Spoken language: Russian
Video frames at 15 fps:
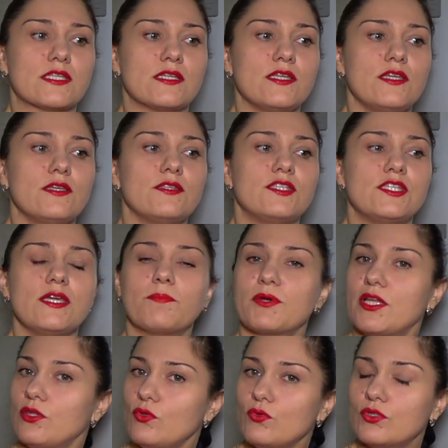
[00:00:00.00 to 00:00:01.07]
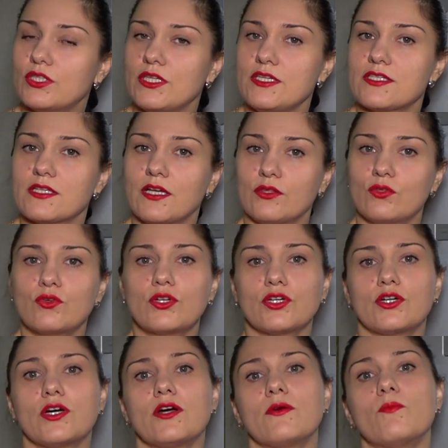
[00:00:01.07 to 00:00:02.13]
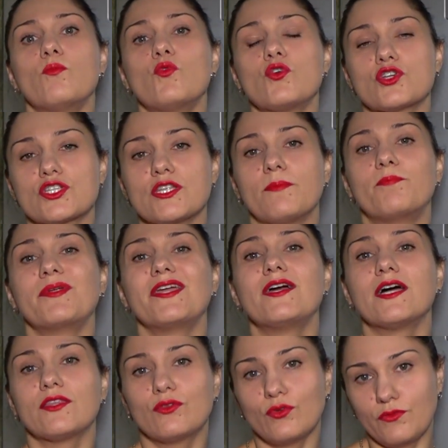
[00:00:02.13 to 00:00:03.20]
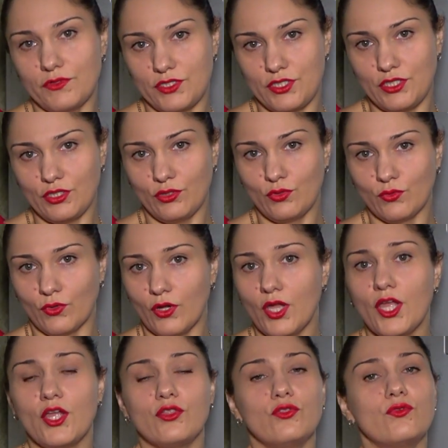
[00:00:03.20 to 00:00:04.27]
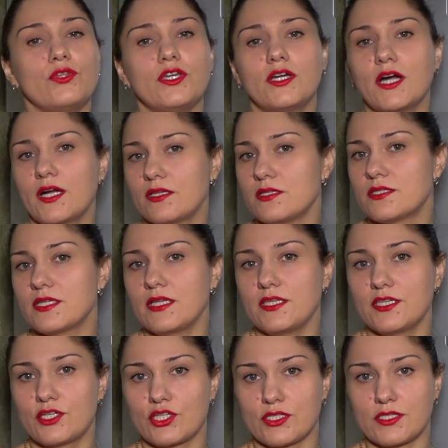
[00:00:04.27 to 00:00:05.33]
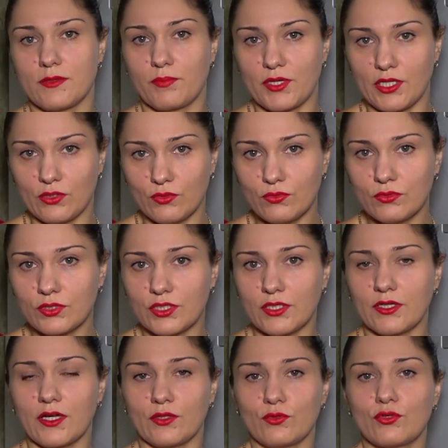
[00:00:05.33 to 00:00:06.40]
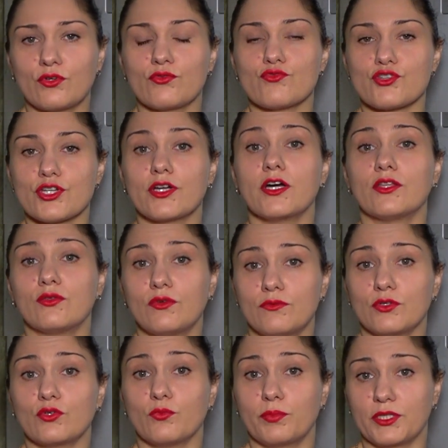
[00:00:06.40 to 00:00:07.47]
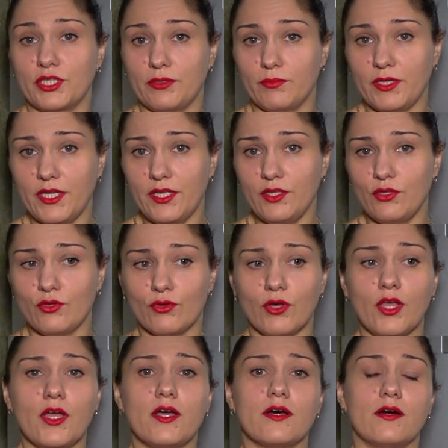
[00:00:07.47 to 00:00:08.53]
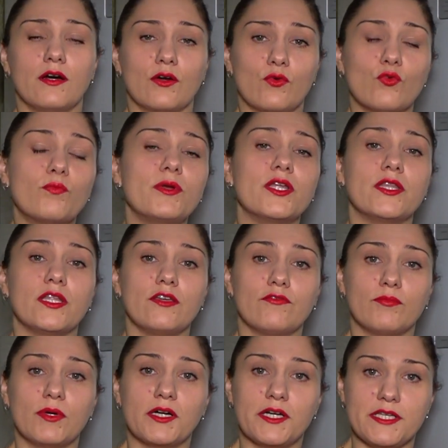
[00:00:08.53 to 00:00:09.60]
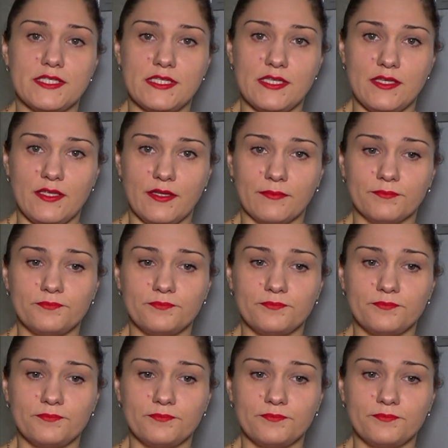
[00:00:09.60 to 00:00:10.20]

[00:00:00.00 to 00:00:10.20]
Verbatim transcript: и те продукты, из которых можно приготовить еду, но никак не содержатся продукты, которые уже готовы к употреблению, а, купленные в магазине.